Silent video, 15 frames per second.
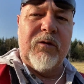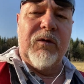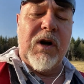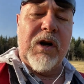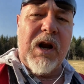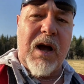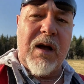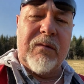
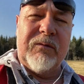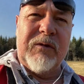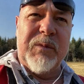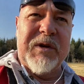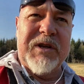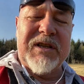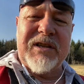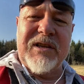Na klar, wie
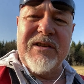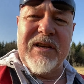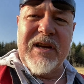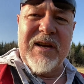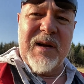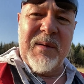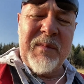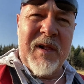wir jetzt
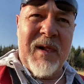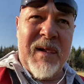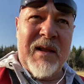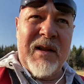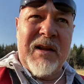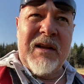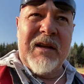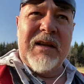gesehen haben,
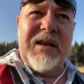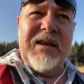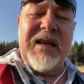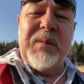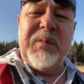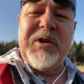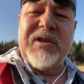indem